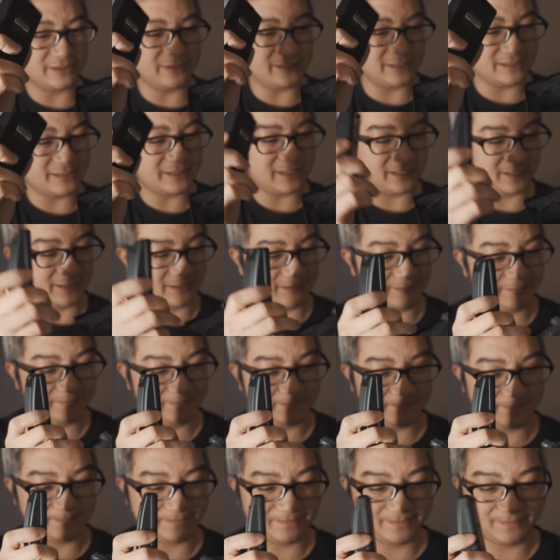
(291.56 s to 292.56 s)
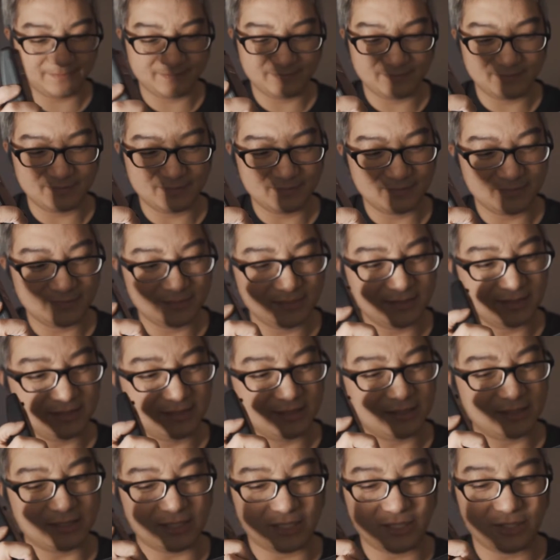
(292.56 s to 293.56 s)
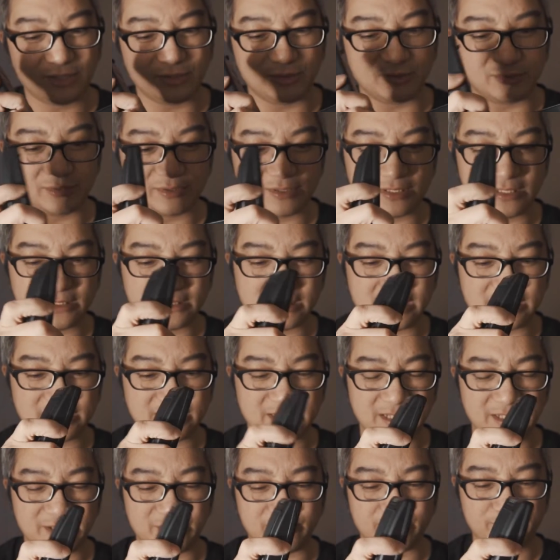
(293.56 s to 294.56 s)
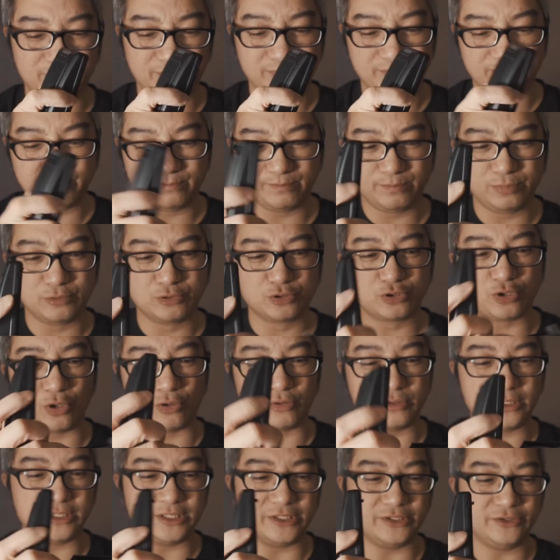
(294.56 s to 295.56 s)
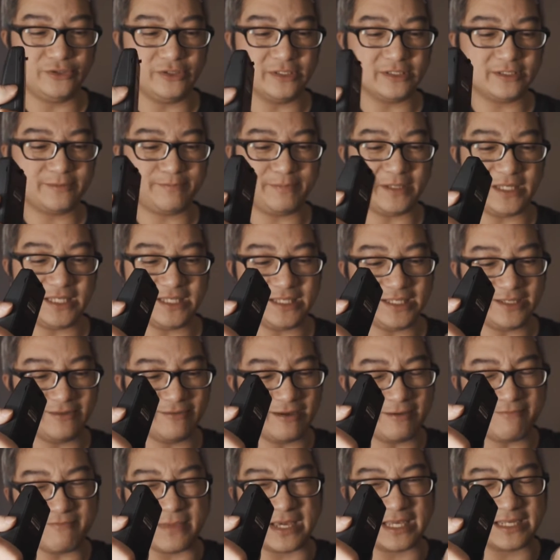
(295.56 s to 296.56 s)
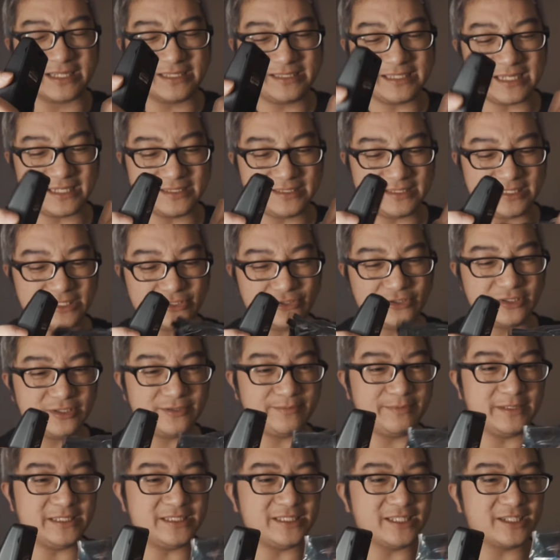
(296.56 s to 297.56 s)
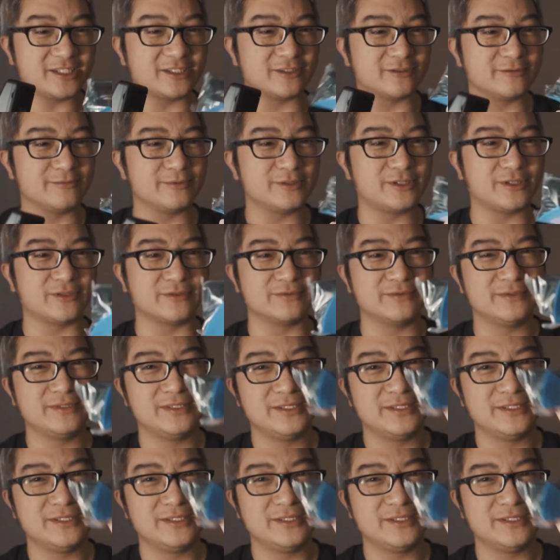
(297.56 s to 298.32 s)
有点沉。然后当然还有不同的 U S B， 因为每个相机的 U S B 接口都不同